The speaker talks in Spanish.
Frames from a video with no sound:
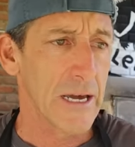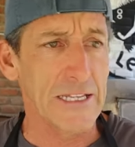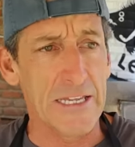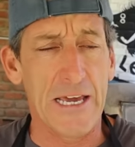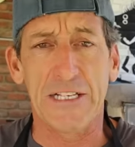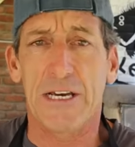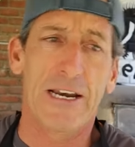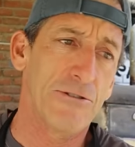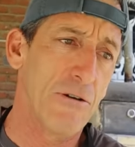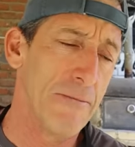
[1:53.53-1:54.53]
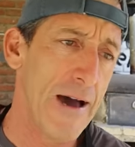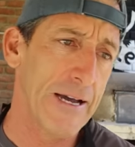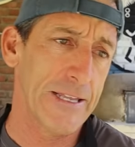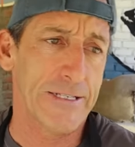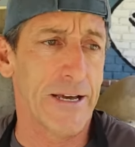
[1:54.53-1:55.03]
que tienes que echarle
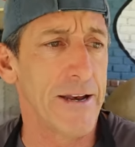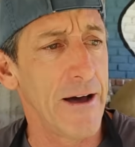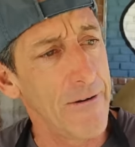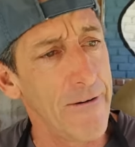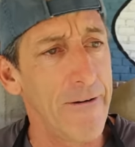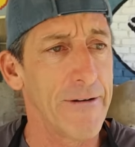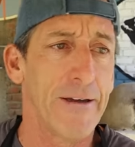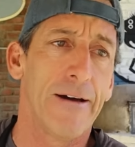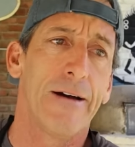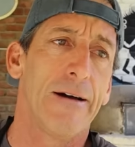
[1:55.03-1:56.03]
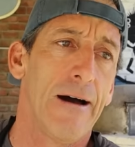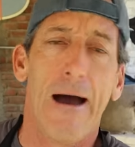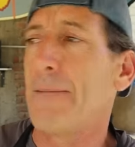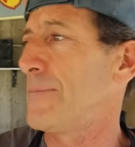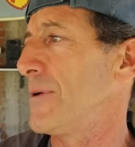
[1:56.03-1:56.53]
tomate,
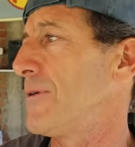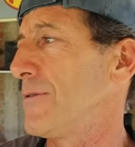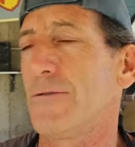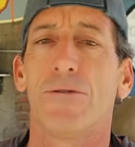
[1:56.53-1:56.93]
zanahoria, apio.